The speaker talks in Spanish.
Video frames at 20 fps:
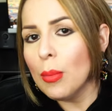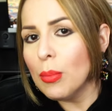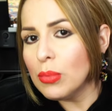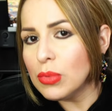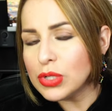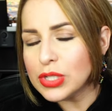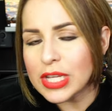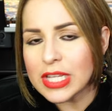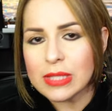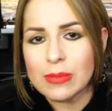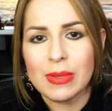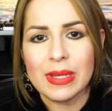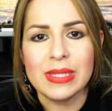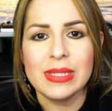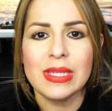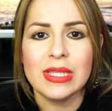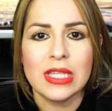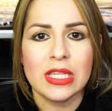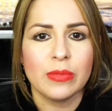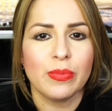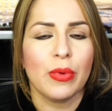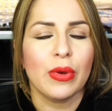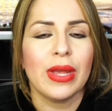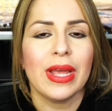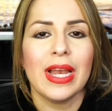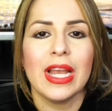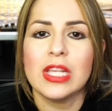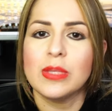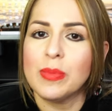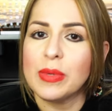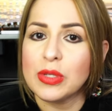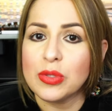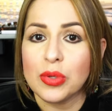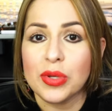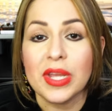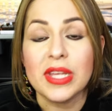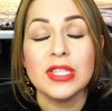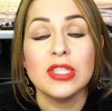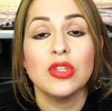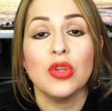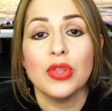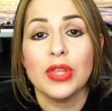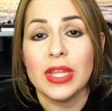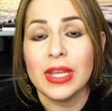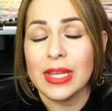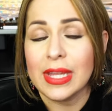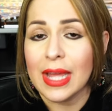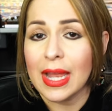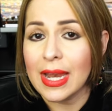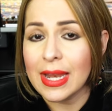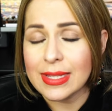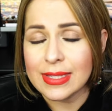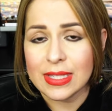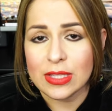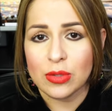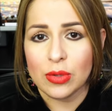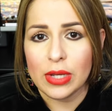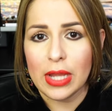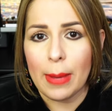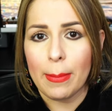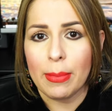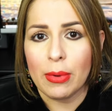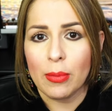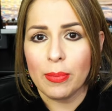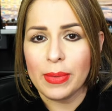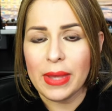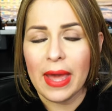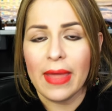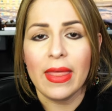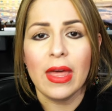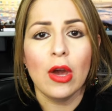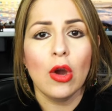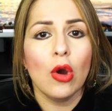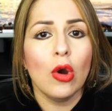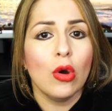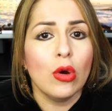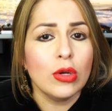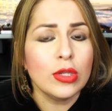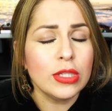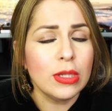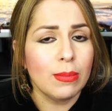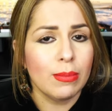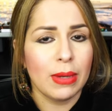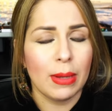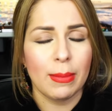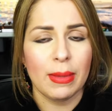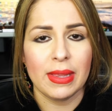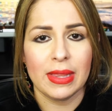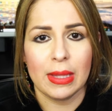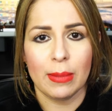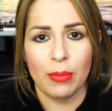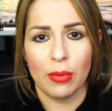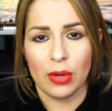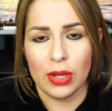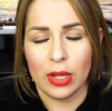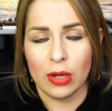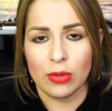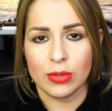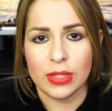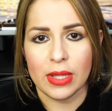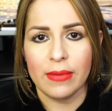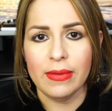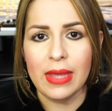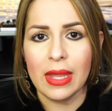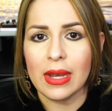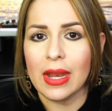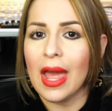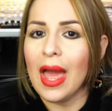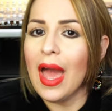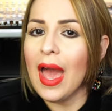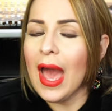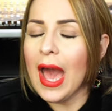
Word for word: Muchas veces es porque las personas no tenían la asesoría apropiada o simplemente porque no sabían.